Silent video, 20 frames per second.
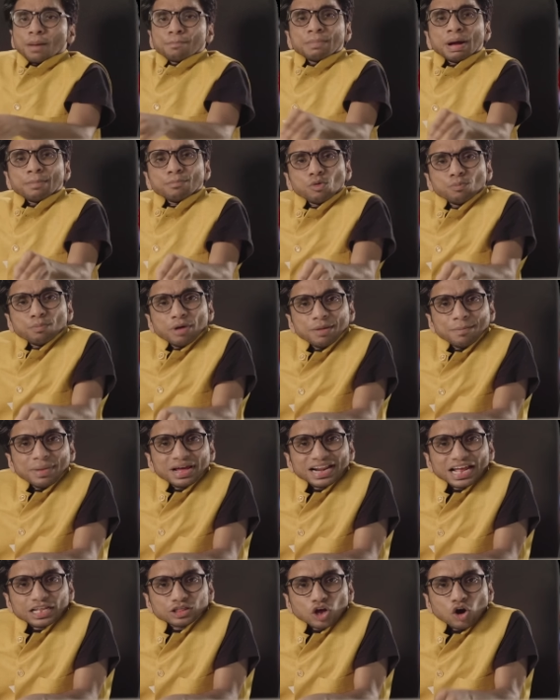मैं मुंबई में
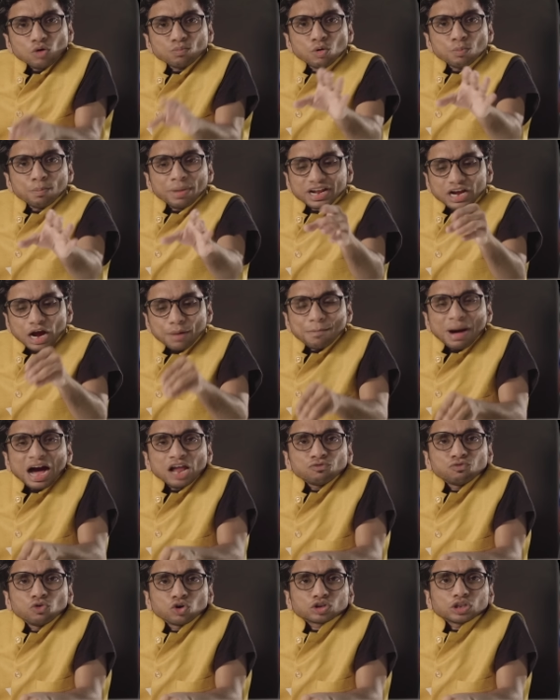रहता हूँ मुंबई का
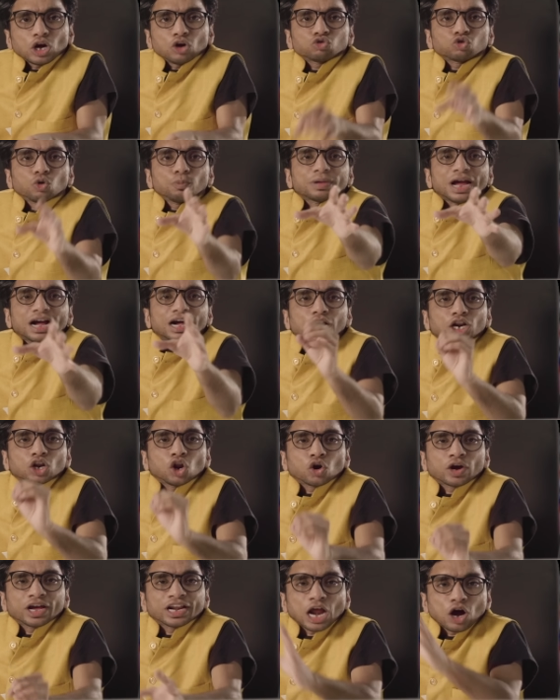माल फूकता हूँ तुम क्या कर
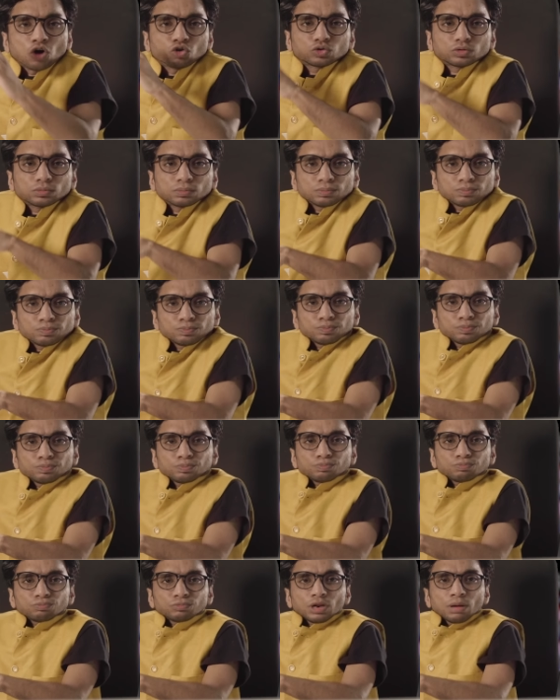लोगे
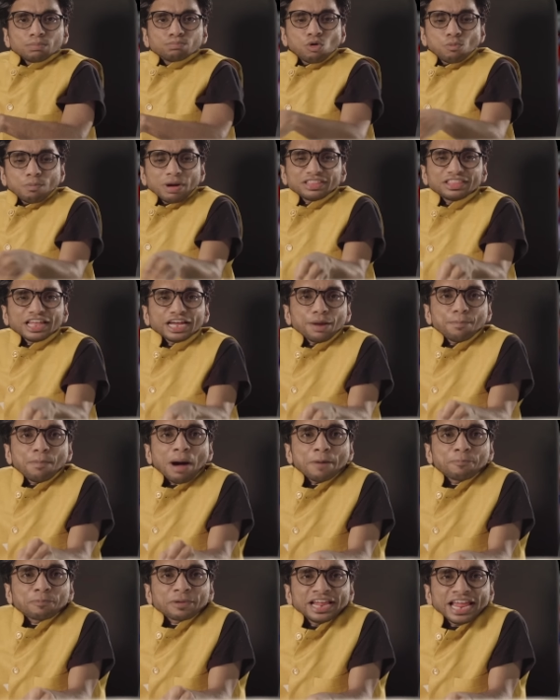राउत मुंबई तेरे
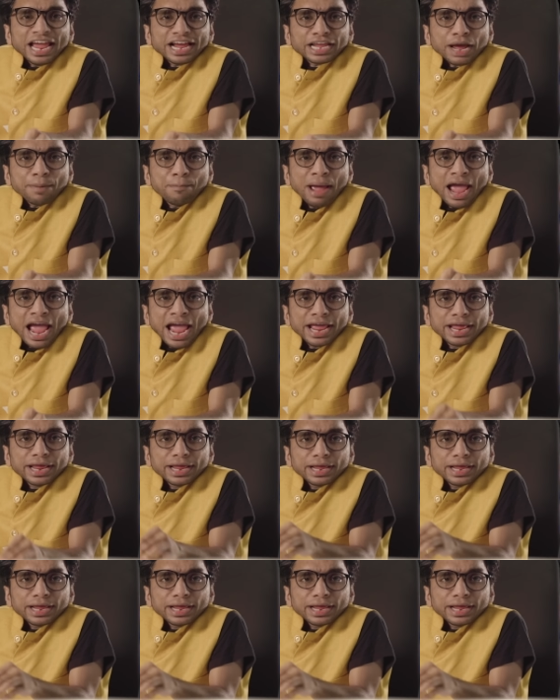बाप की है क्या बे